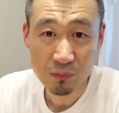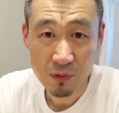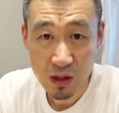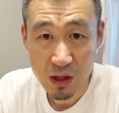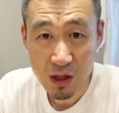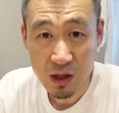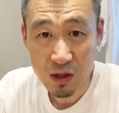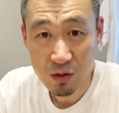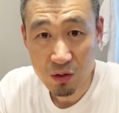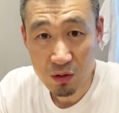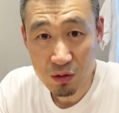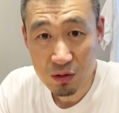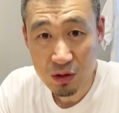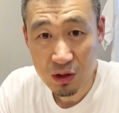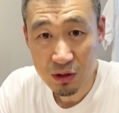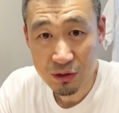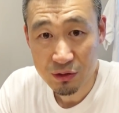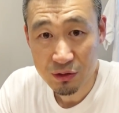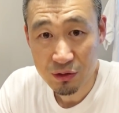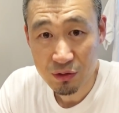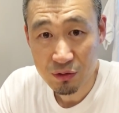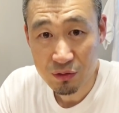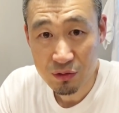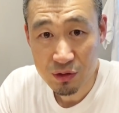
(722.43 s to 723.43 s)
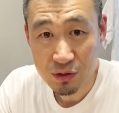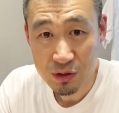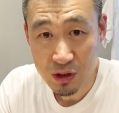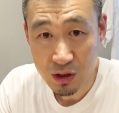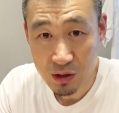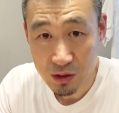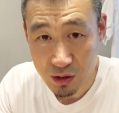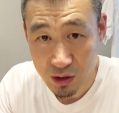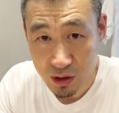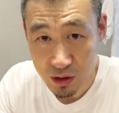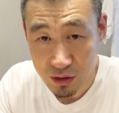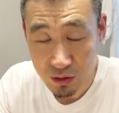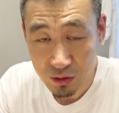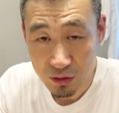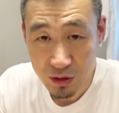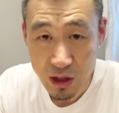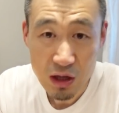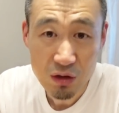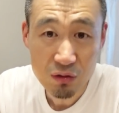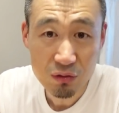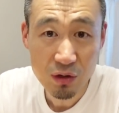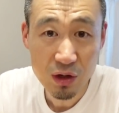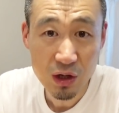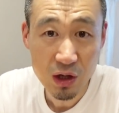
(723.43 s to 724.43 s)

예, 여름 같은 경우는 차갑게 해서 냉으로